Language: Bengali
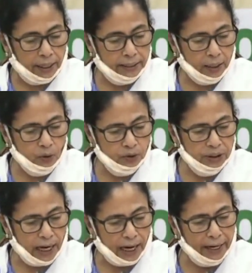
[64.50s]
এটা হচ্ছে
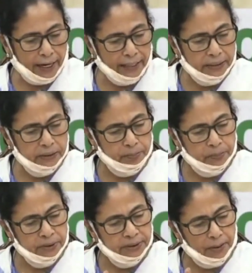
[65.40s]
এইডস
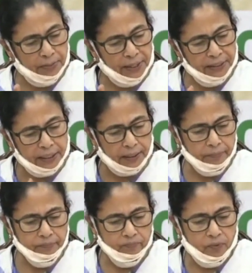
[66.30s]
সেপারেট টিম
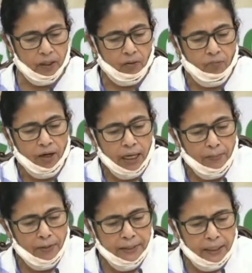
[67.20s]
ফর
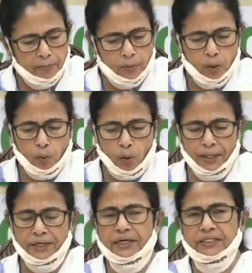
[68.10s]
এফেক্টিভ
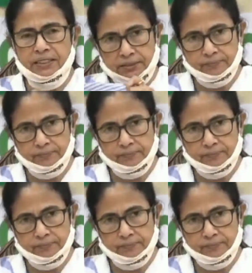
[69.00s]
কোয়ার্ডিনেশন